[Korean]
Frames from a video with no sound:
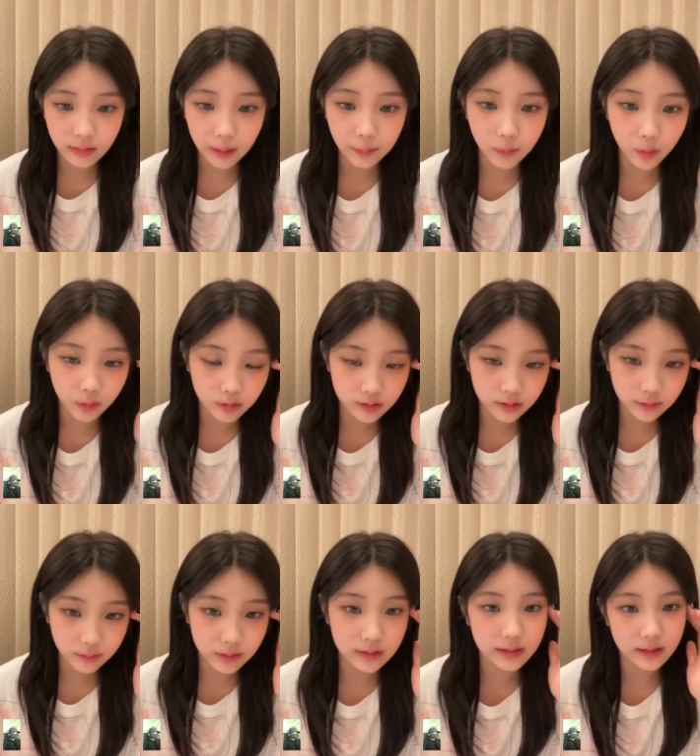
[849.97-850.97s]
밥
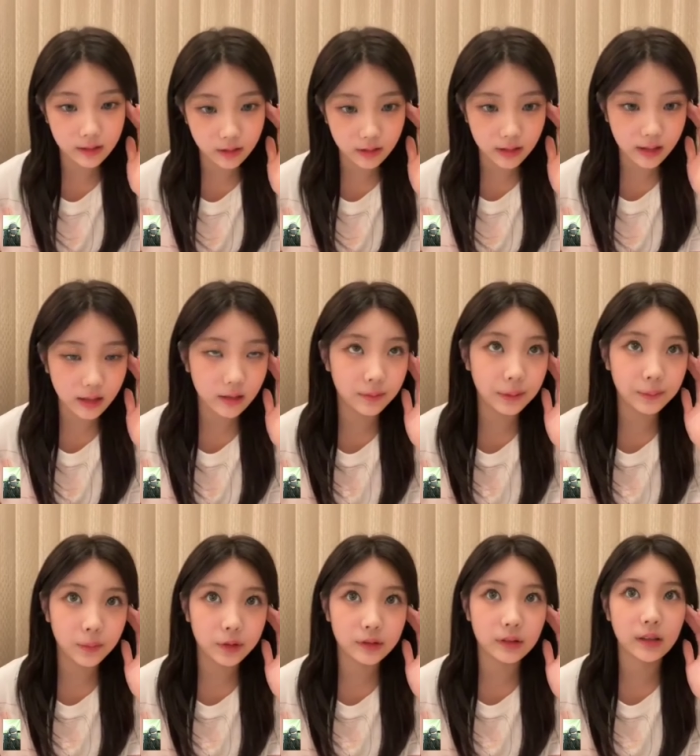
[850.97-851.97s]
먹었어? 맞아요. 아까
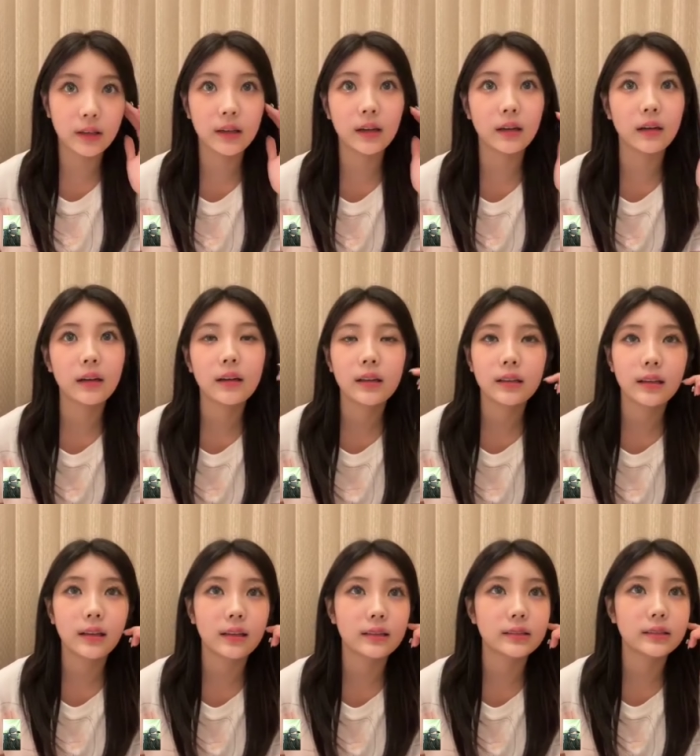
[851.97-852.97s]
멤버들이랑
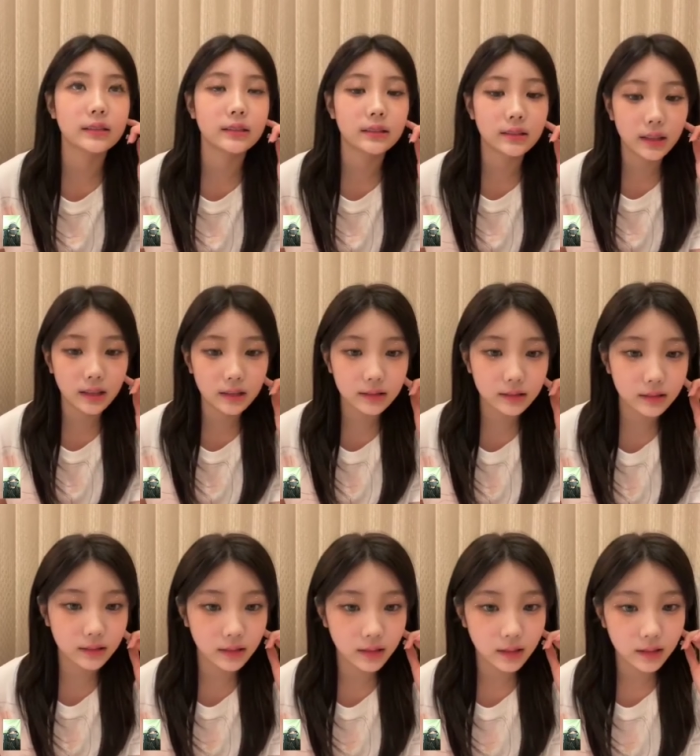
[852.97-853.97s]
대화티스키
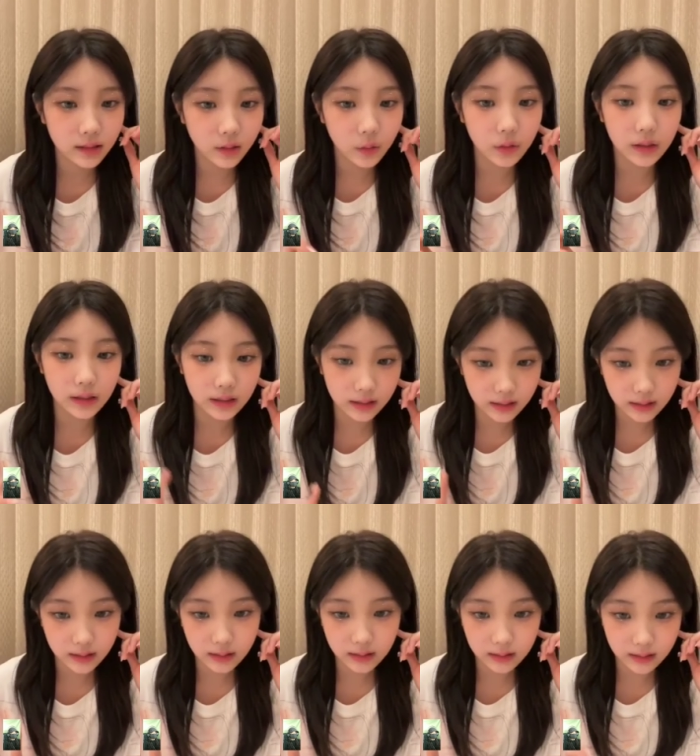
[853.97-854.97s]

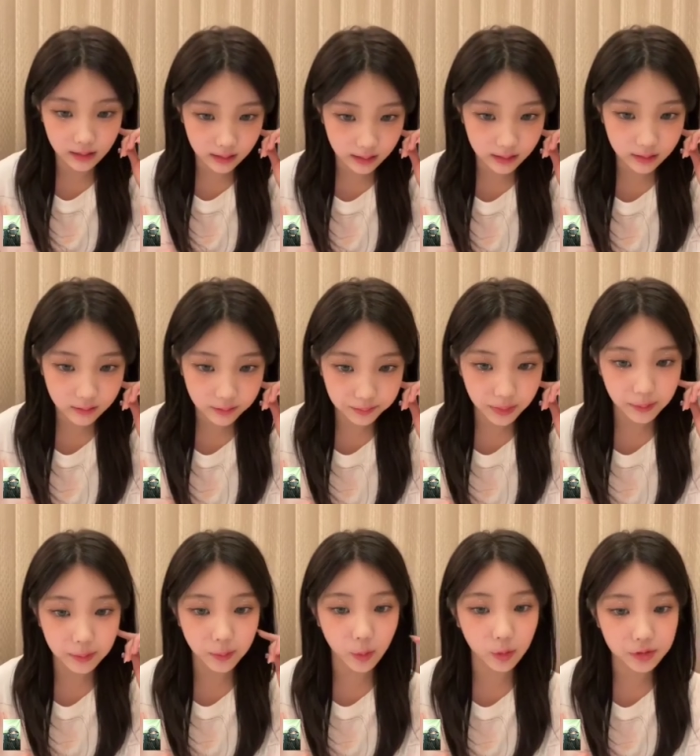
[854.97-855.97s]
거기랑
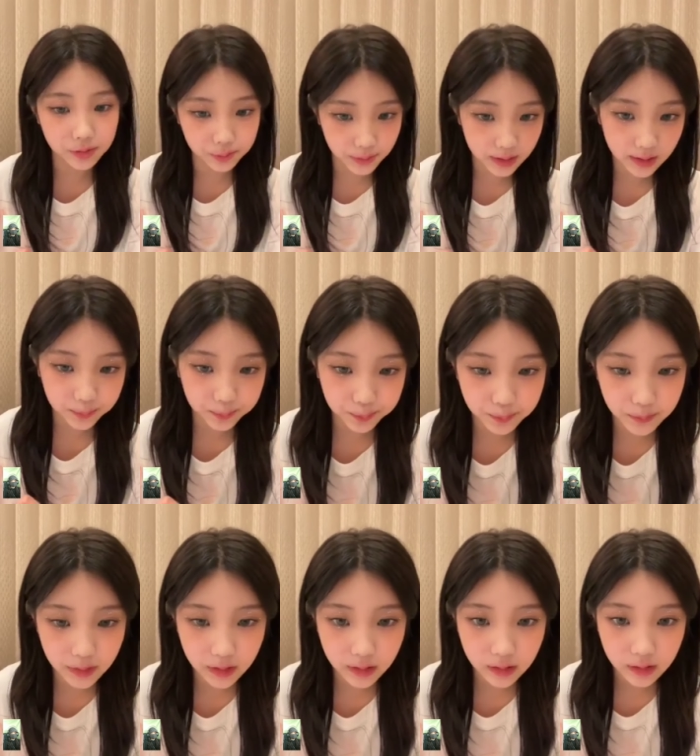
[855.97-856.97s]
밥을 먹었습니다.
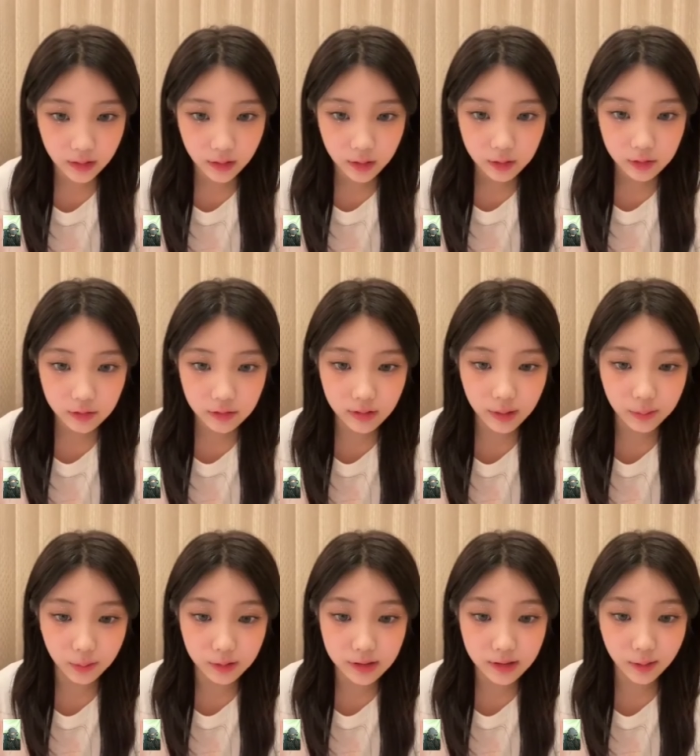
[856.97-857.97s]
순대
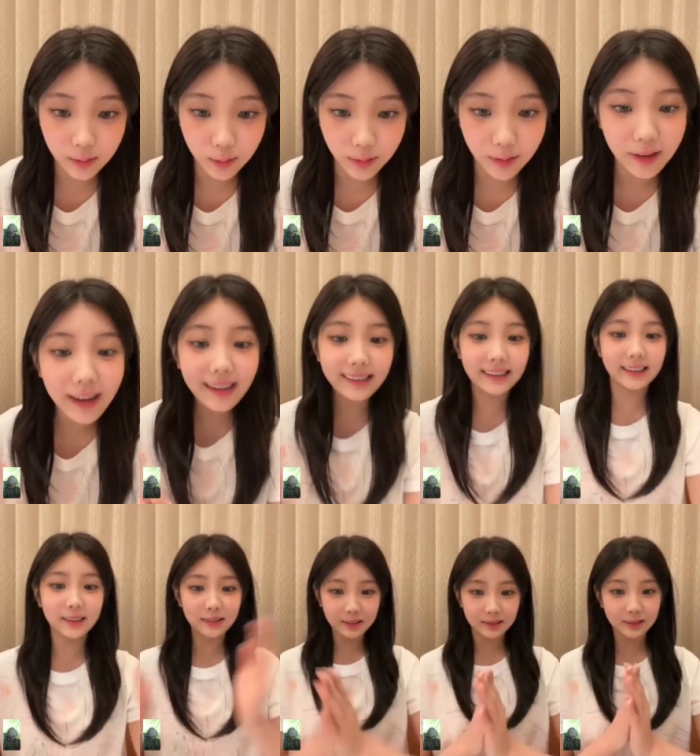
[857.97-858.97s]
뭐 찍어 먹어? 아!
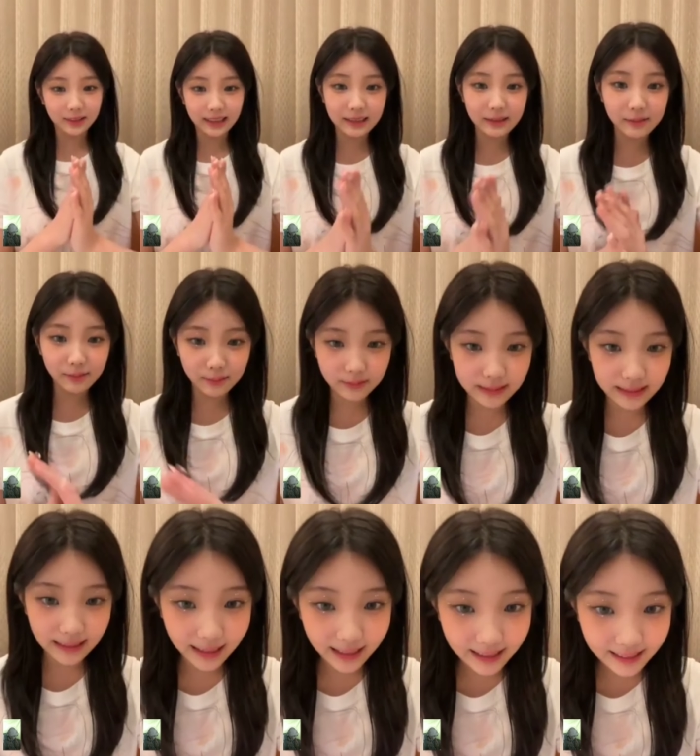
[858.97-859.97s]
이것도 또 할,
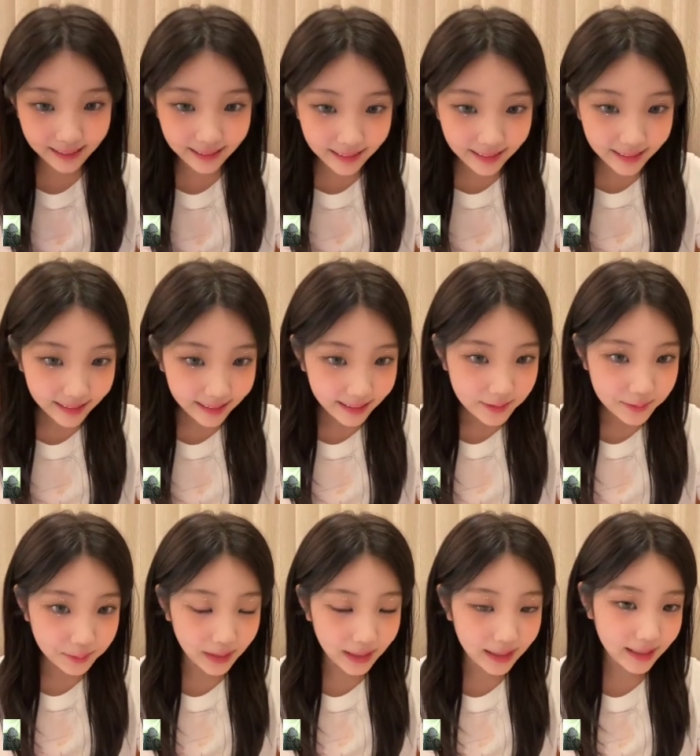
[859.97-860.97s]
할,
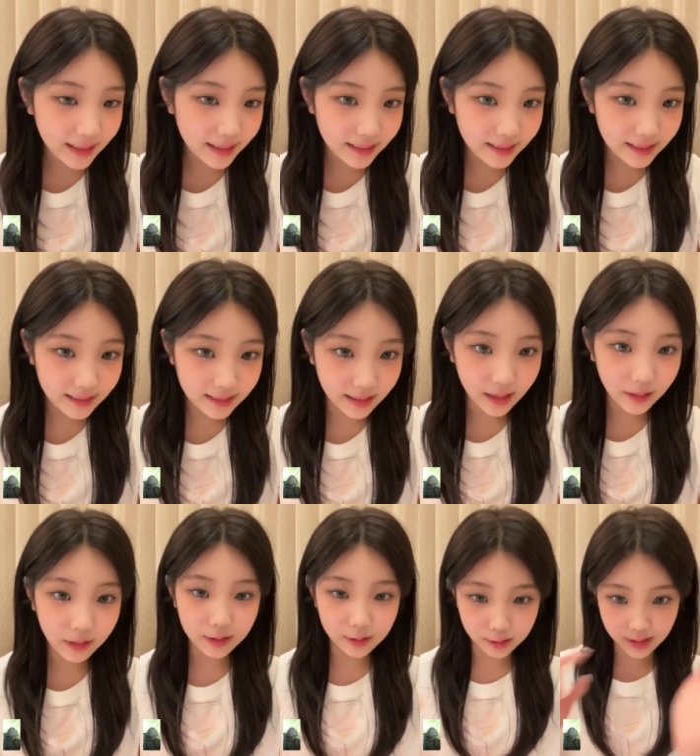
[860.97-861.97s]
말할
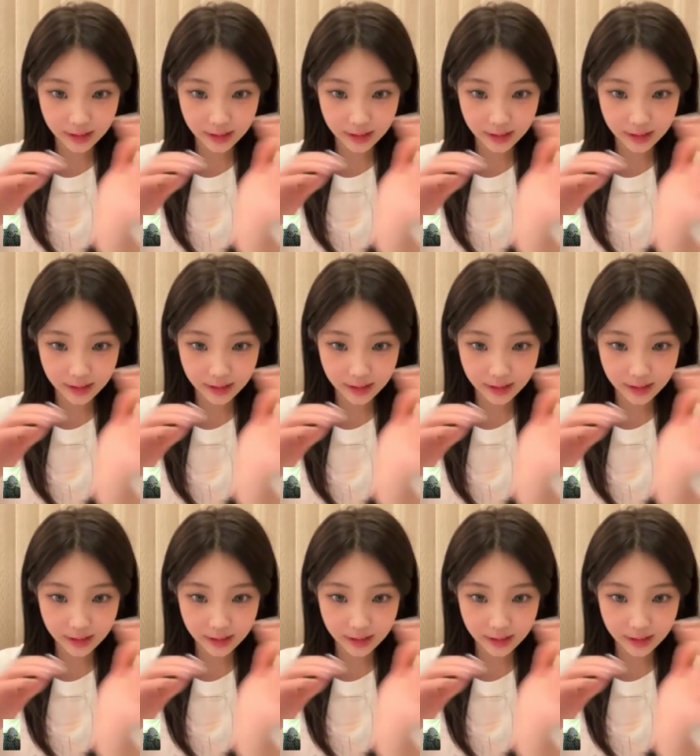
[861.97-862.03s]
대화의